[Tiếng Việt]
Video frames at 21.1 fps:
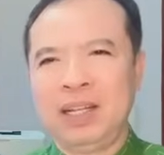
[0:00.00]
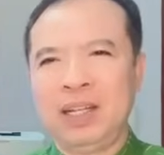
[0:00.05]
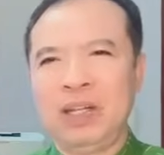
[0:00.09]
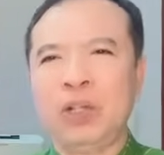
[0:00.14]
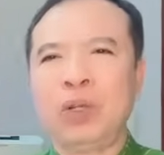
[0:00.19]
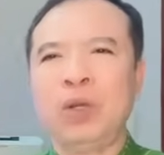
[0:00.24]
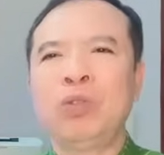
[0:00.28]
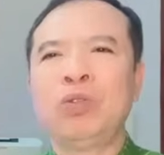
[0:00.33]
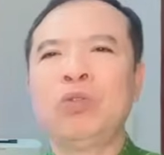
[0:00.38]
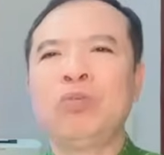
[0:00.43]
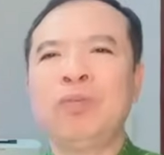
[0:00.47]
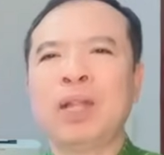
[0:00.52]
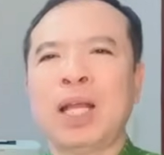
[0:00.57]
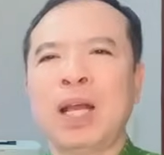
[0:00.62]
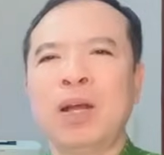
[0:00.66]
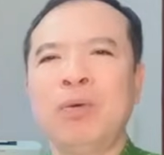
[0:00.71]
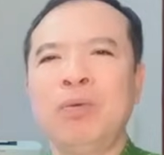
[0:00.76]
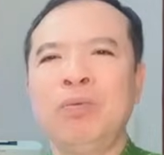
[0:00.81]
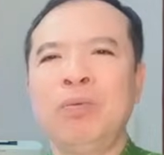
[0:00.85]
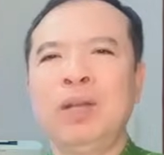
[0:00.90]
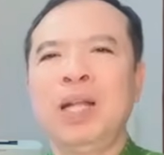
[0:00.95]
thì thôi chúng
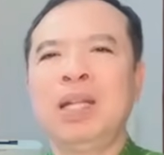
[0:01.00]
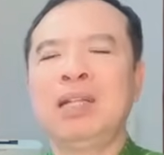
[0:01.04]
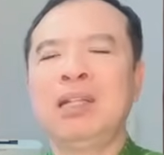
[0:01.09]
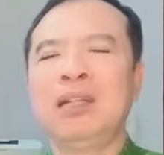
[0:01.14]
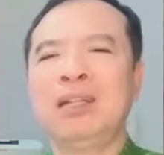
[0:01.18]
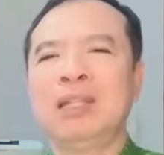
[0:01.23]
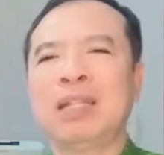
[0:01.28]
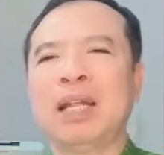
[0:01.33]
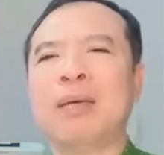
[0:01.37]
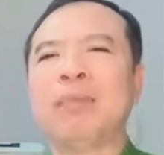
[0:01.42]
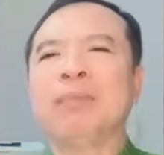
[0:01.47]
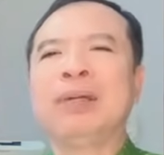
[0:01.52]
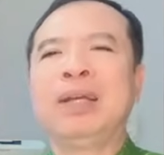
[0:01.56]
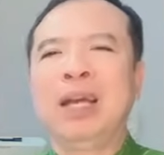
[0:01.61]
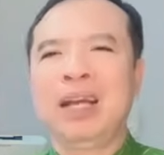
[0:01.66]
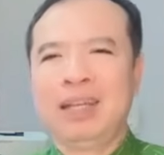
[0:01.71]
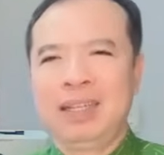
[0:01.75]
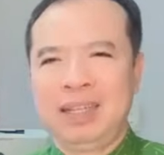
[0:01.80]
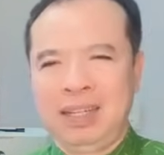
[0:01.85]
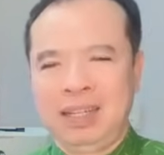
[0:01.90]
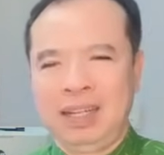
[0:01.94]
ta cũng nên
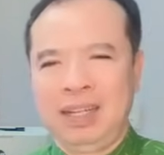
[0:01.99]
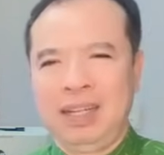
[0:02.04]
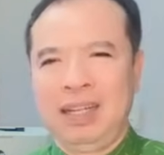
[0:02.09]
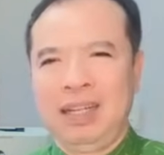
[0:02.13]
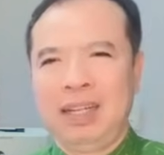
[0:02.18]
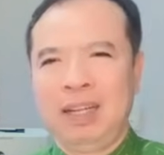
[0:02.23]
tạm ngưng